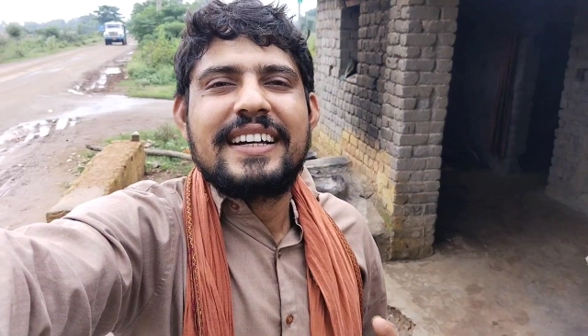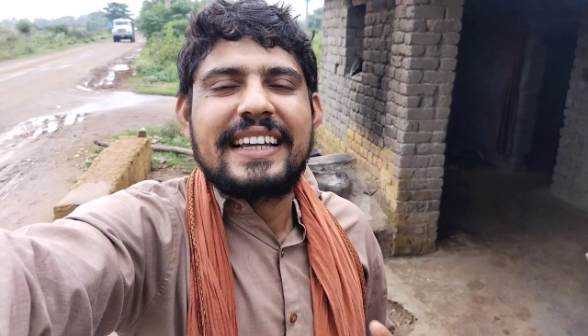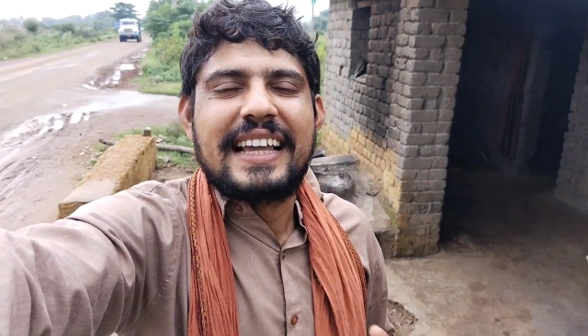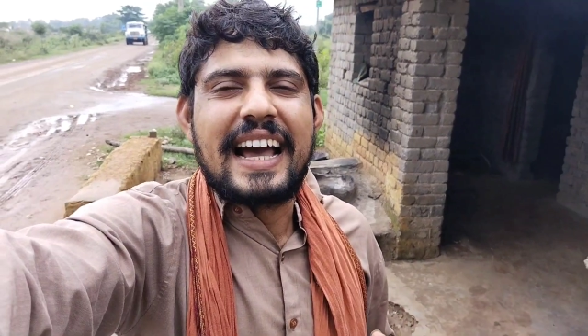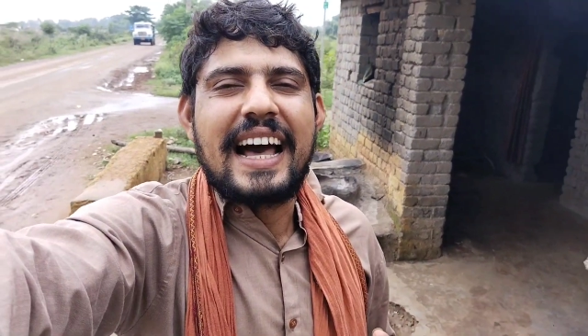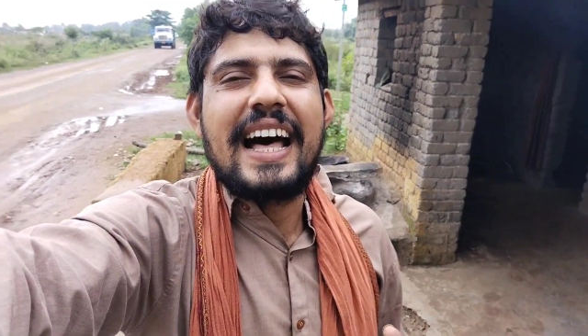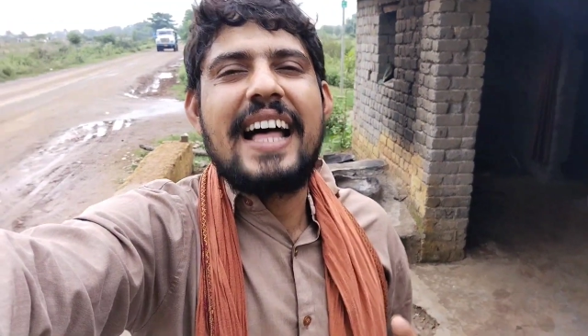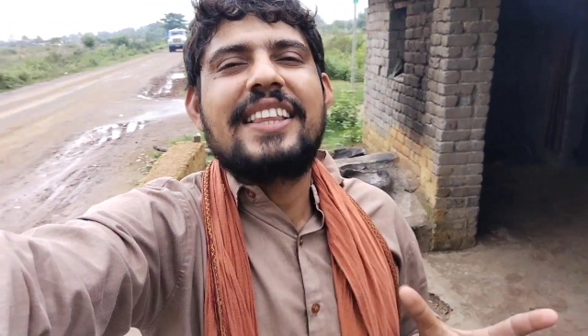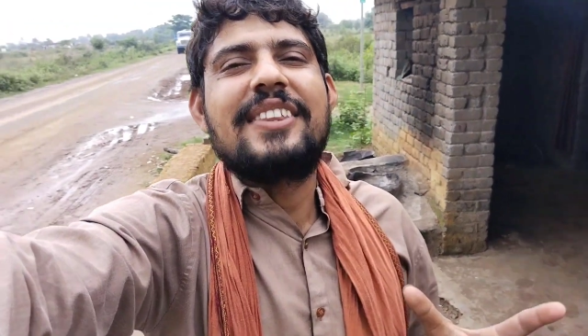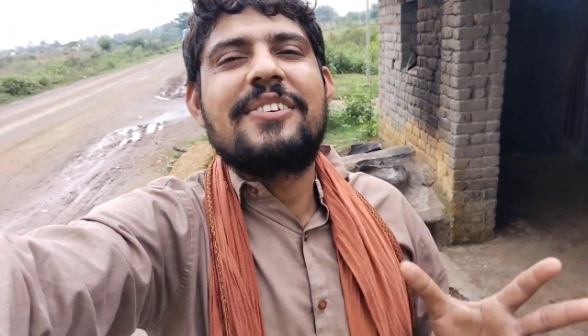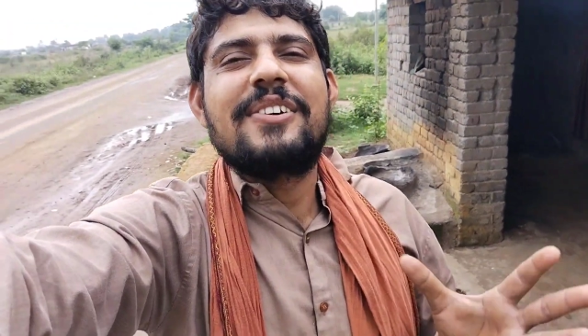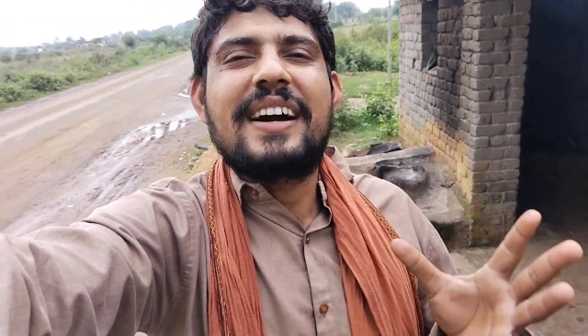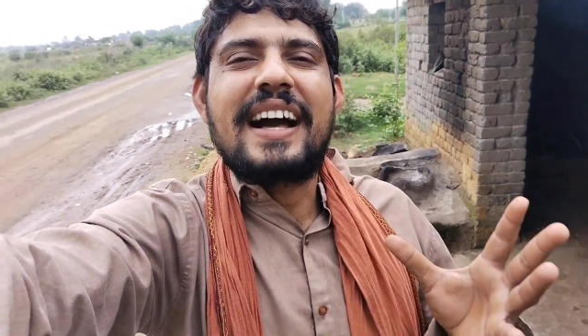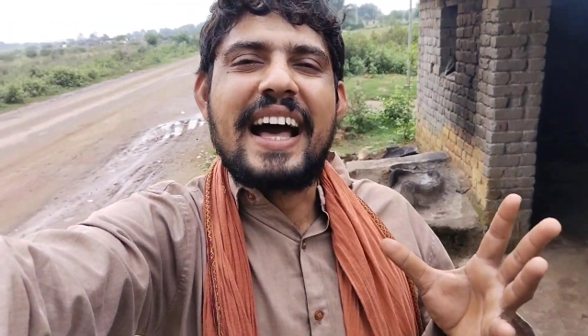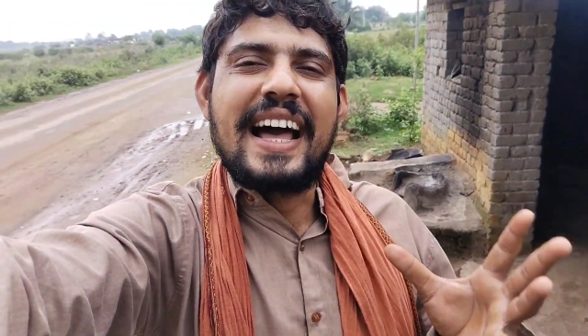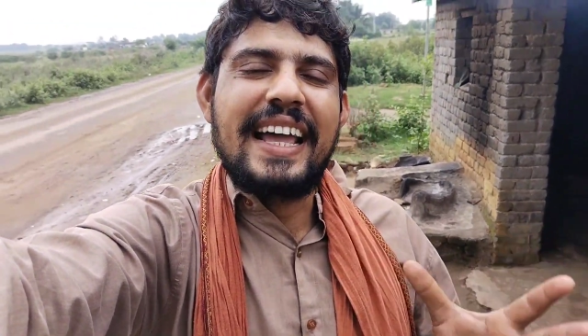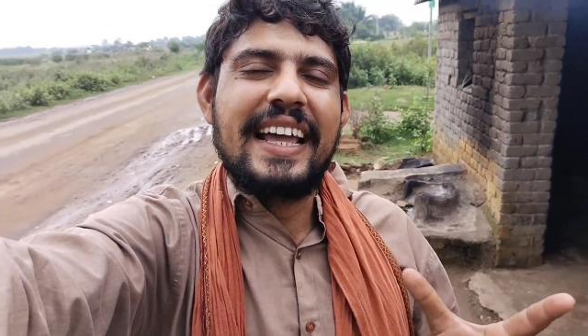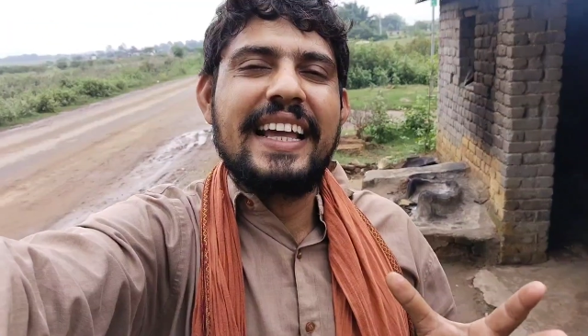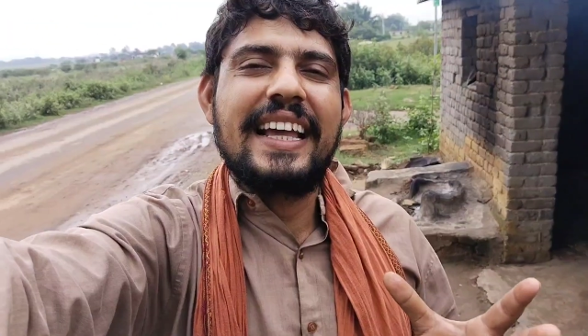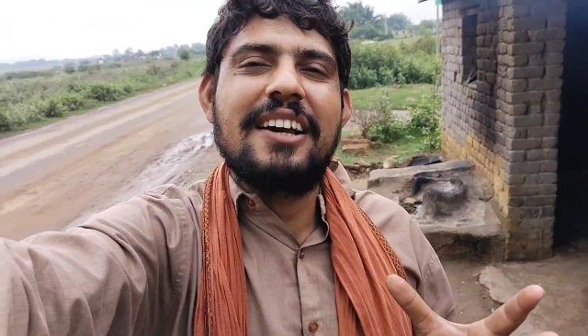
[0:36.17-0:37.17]
क्या तो
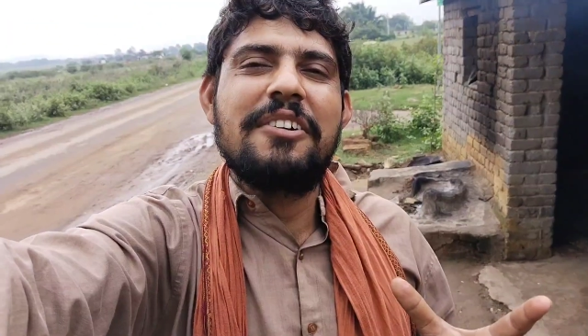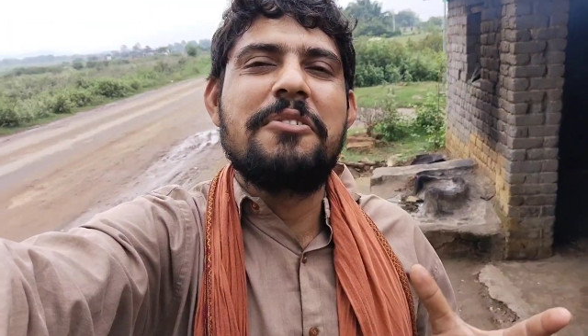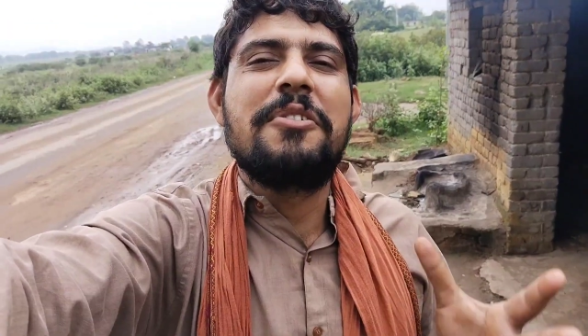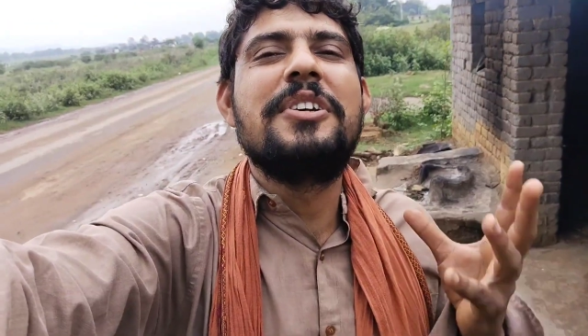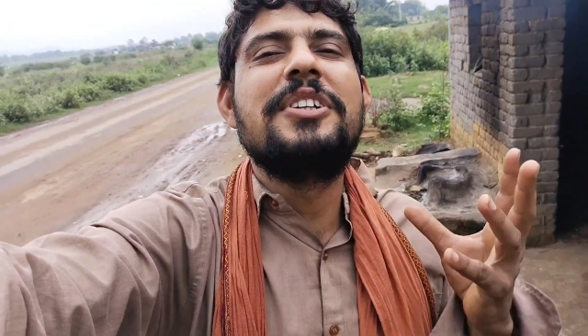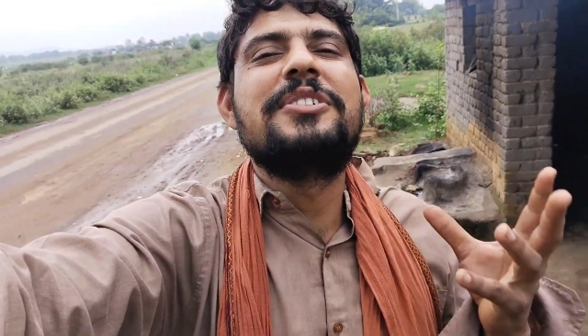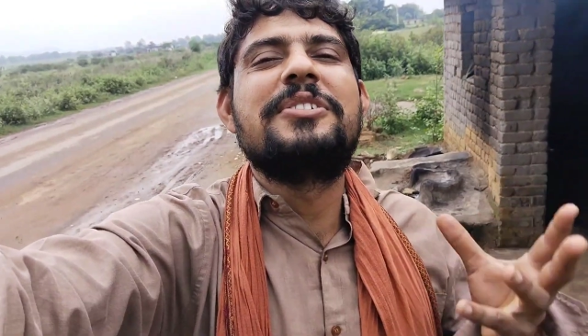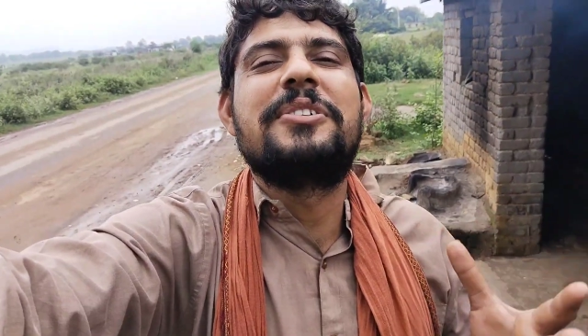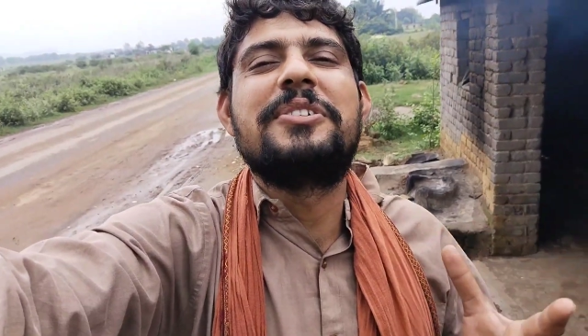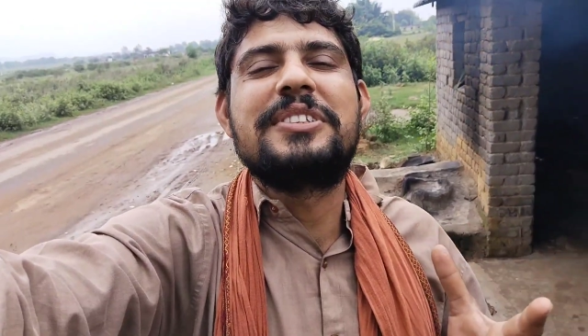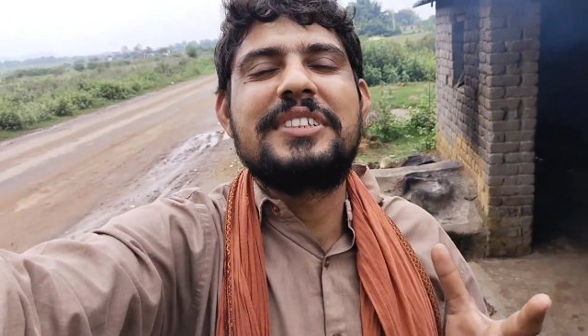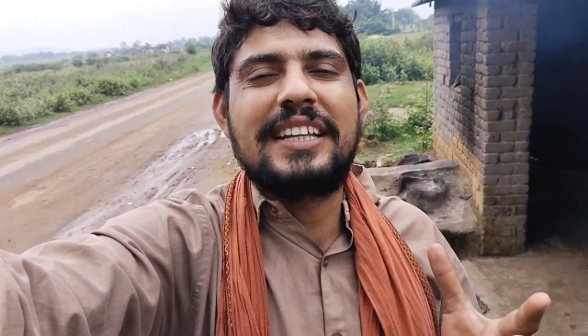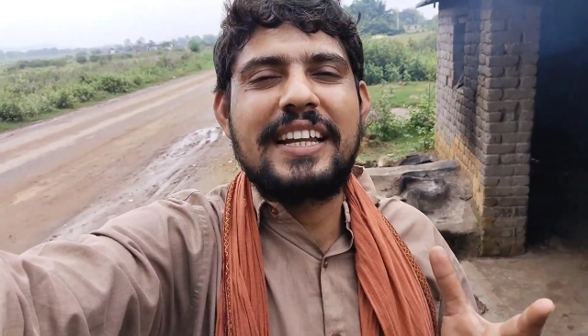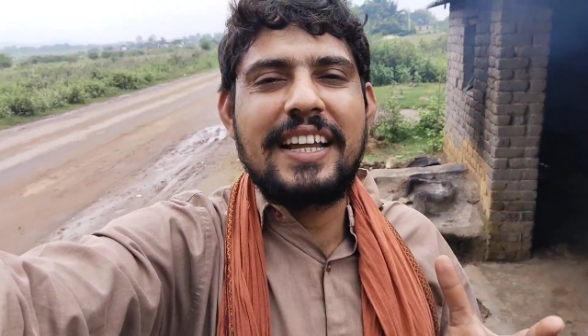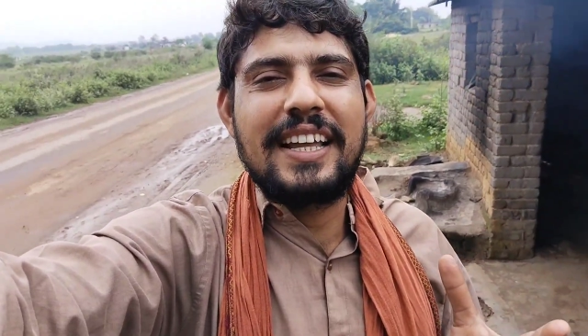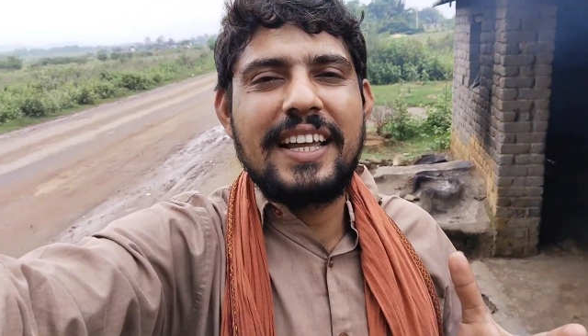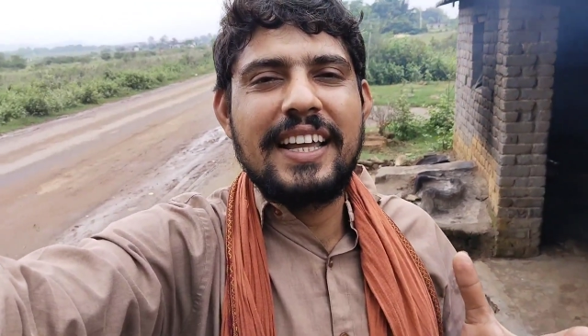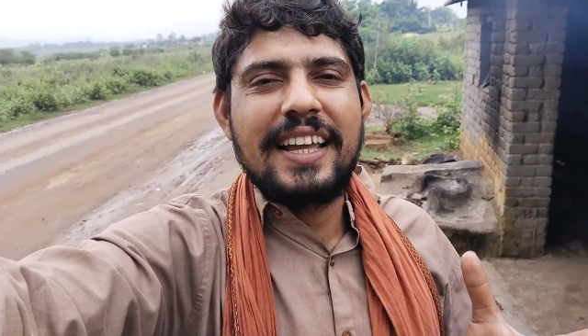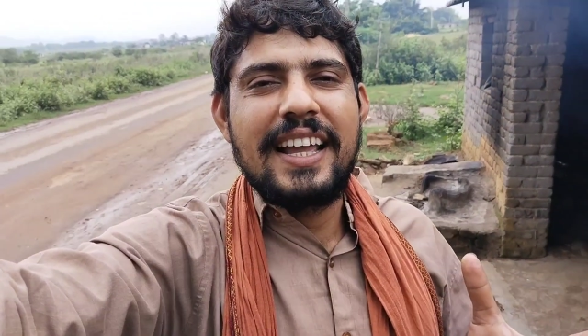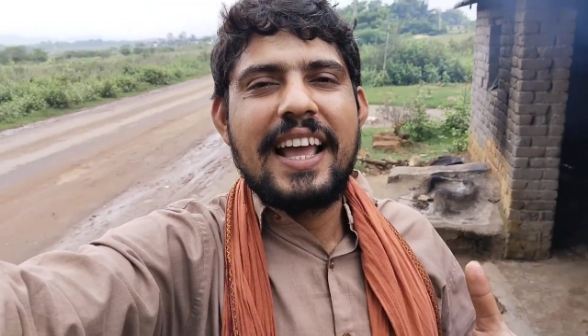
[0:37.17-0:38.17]
खाएंगे वही सोच
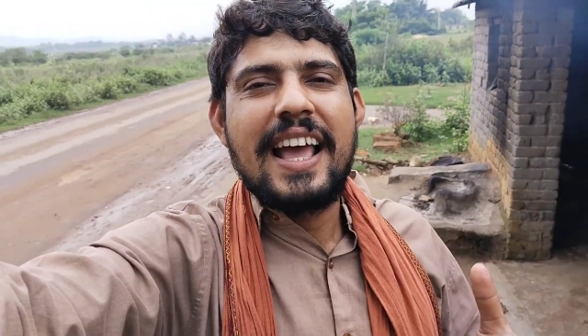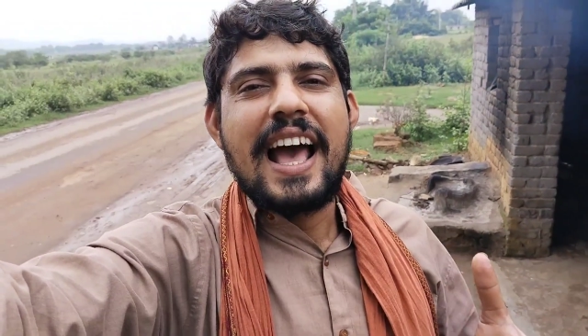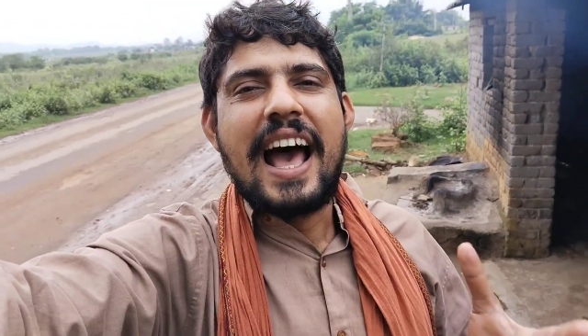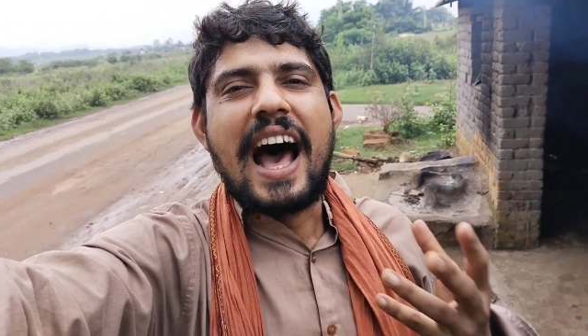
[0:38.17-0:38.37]
रहे हैं